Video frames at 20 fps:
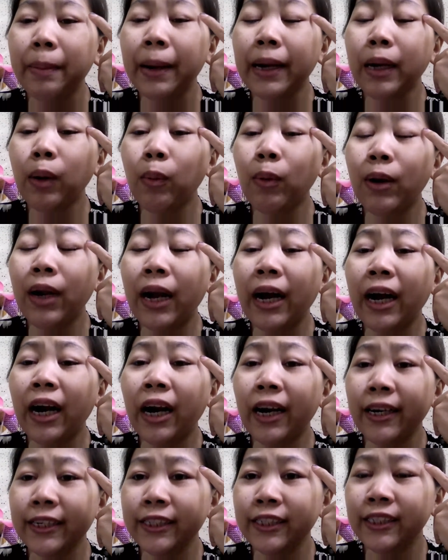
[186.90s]
Para walang
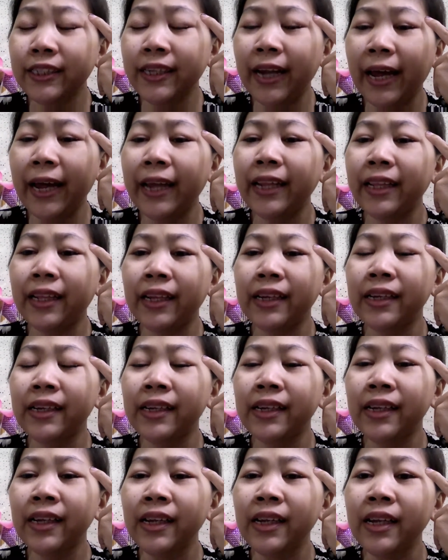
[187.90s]
harsh line.
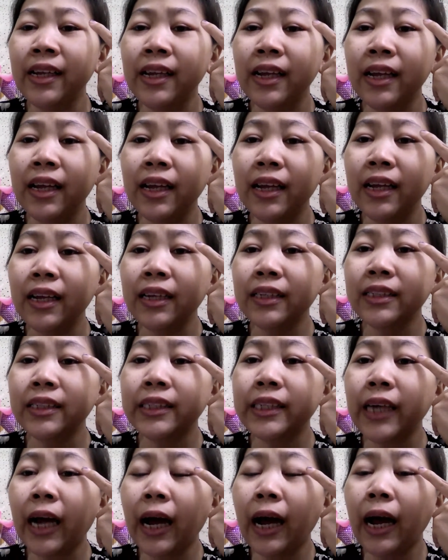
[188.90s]

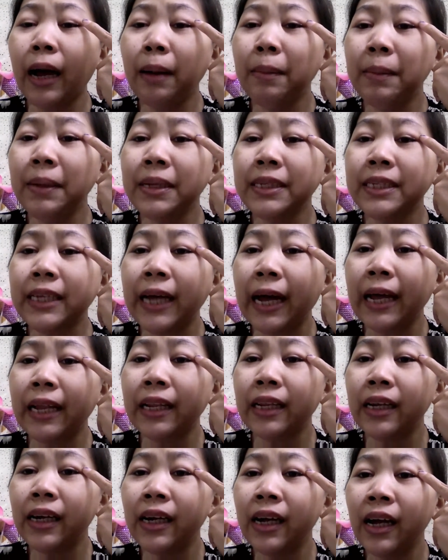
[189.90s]
Tsaka
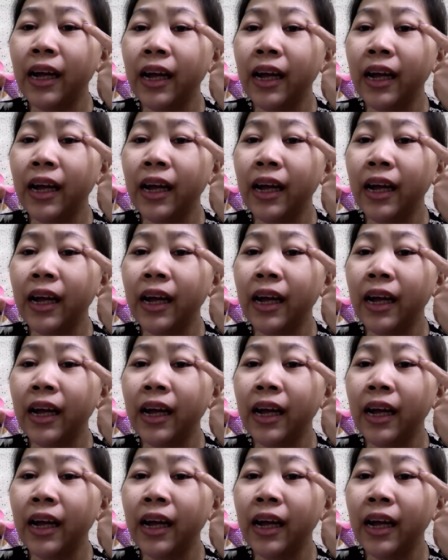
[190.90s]
minsan,